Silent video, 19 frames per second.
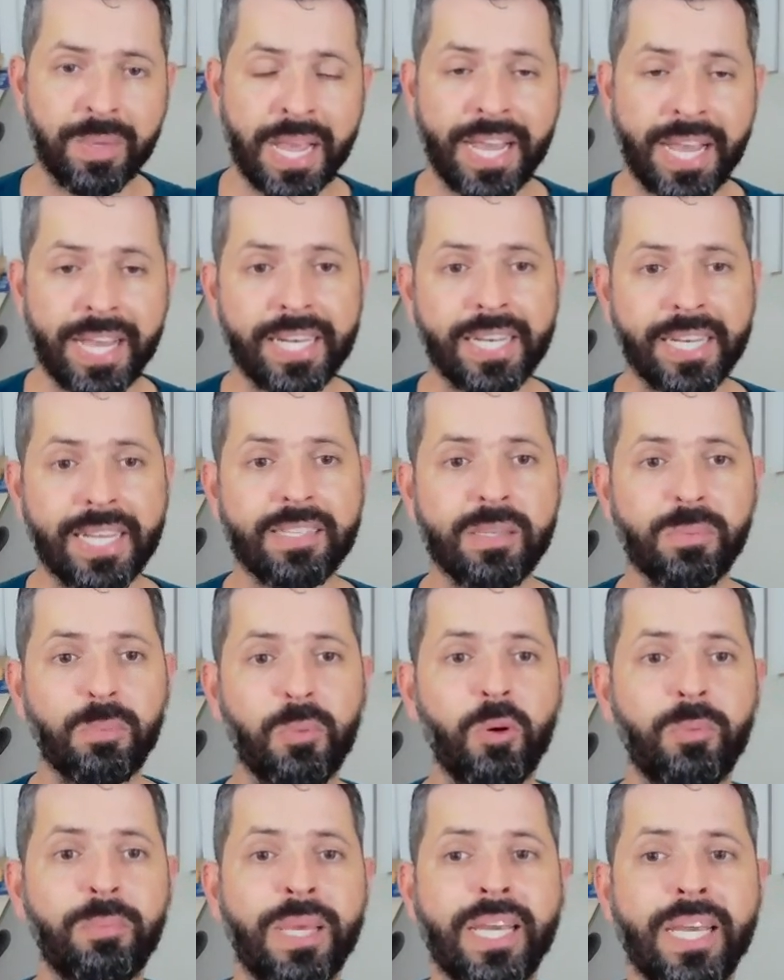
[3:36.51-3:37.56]
E nesse
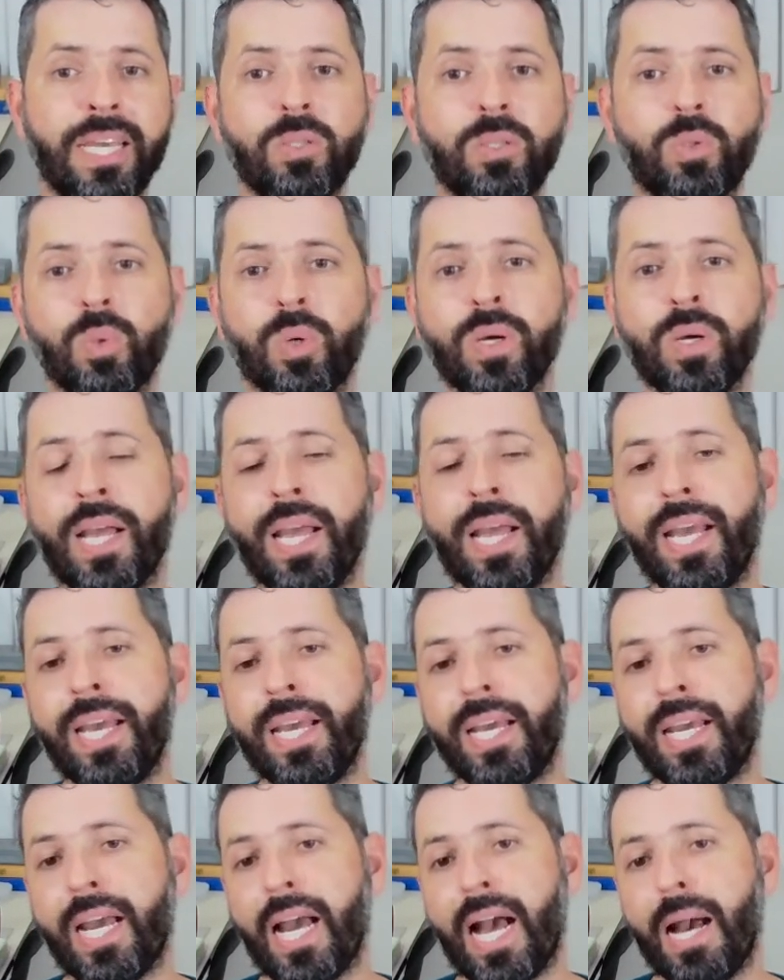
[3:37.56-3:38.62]
momento,
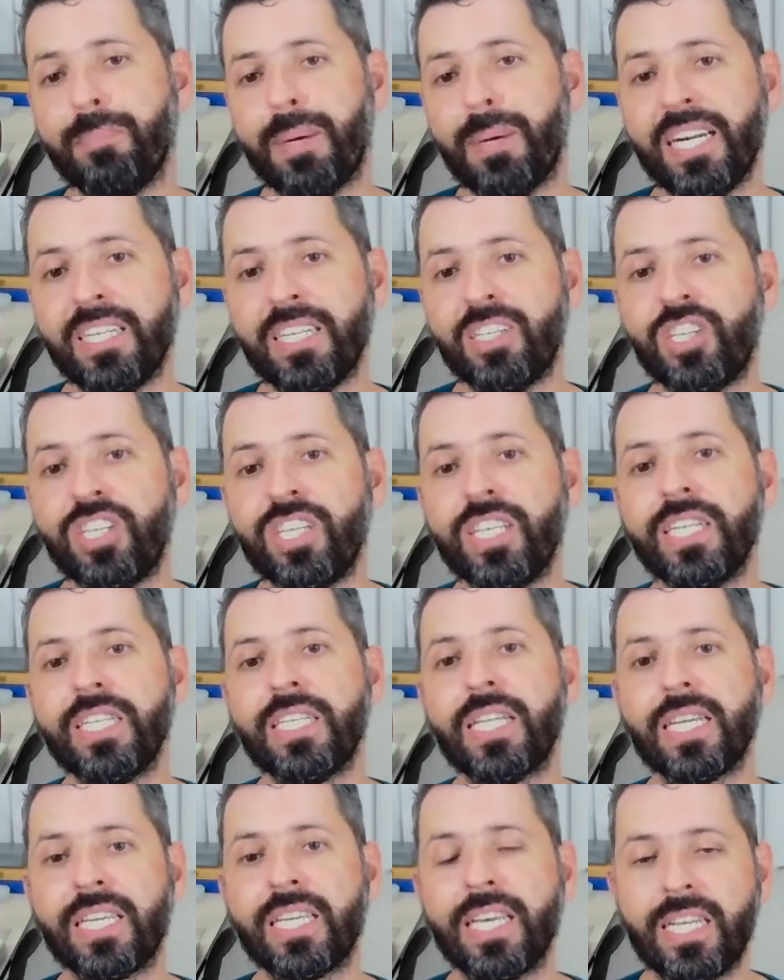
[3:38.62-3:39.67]
é, a partir
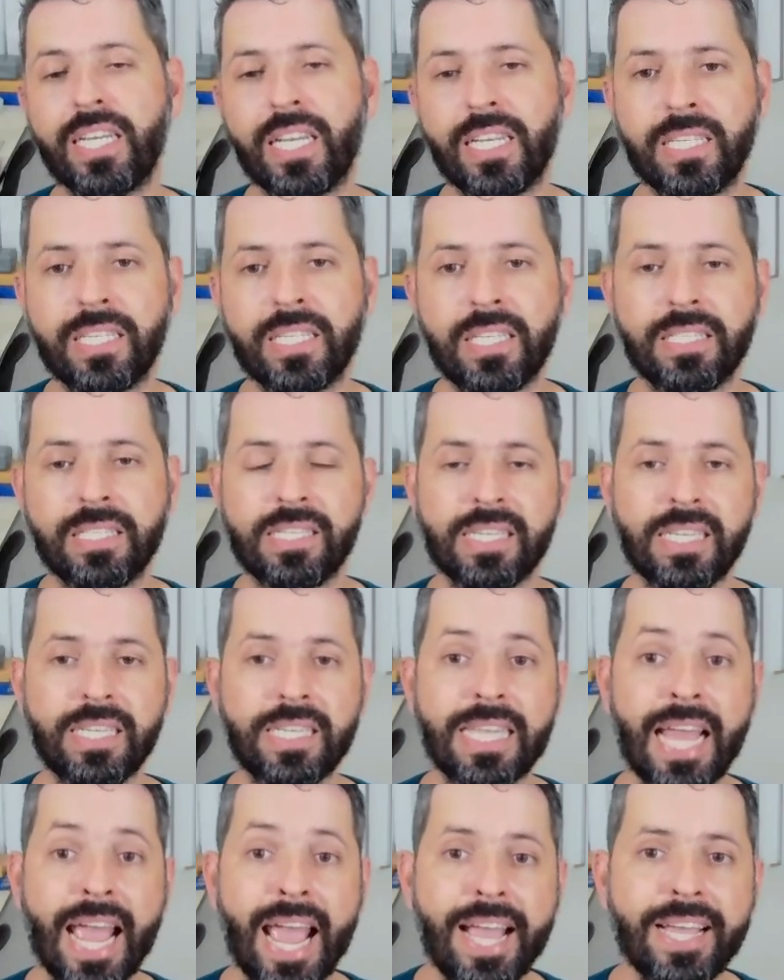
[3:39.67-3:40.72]
daquelas
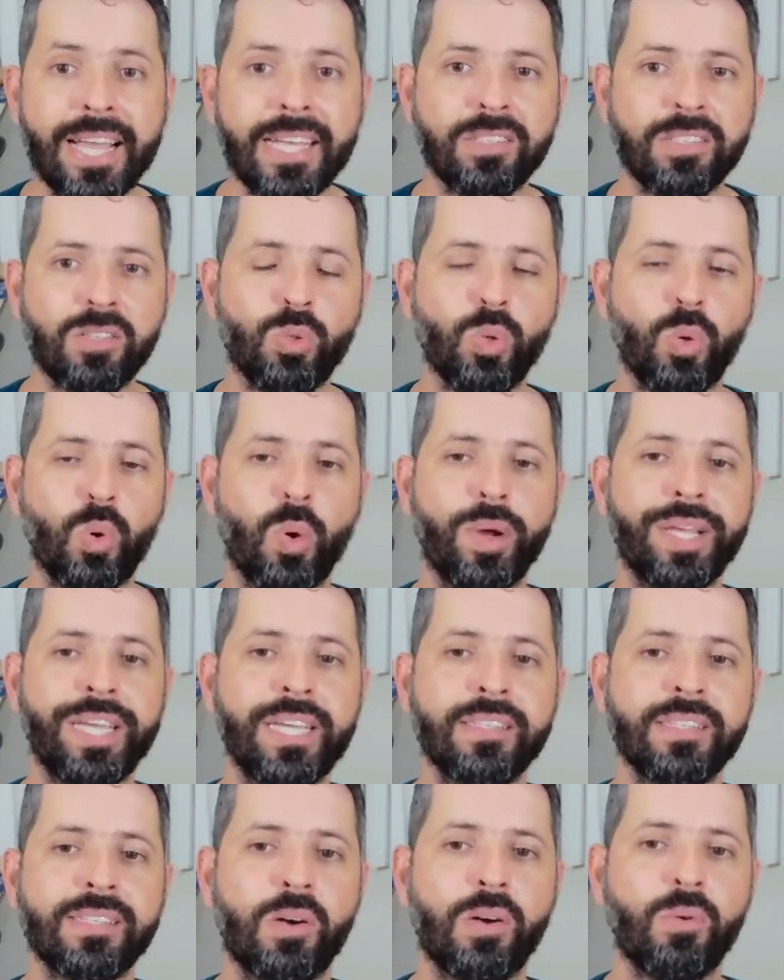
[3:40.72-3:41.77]
ideias do
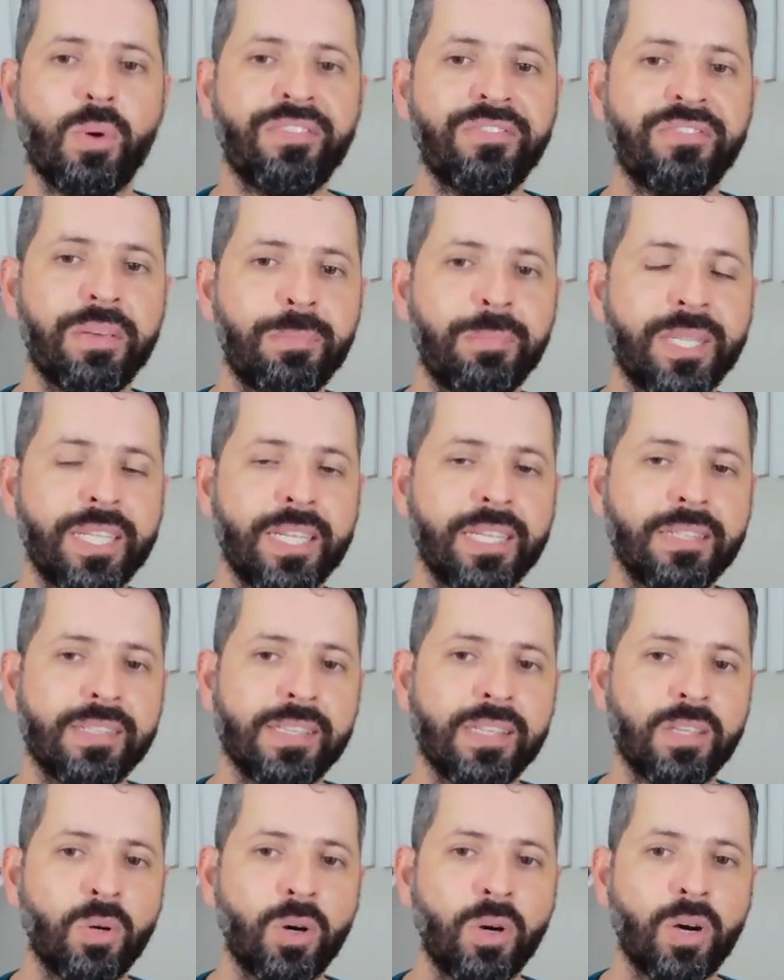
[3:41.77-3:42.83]
Conheça o FMT
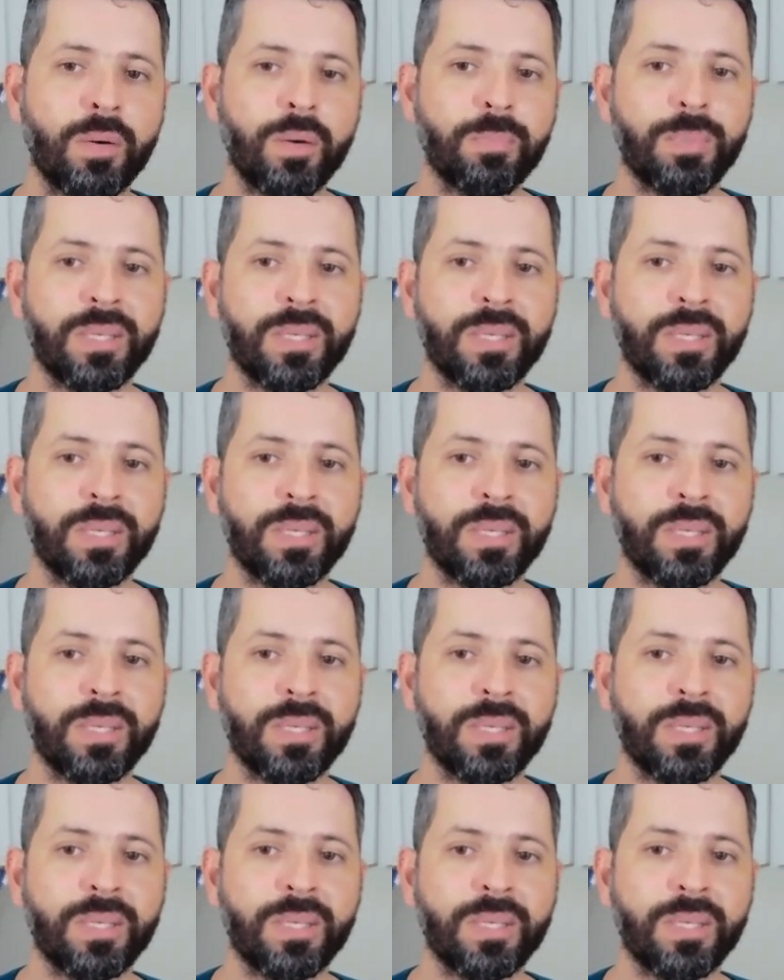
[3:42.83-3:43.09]
Sinop,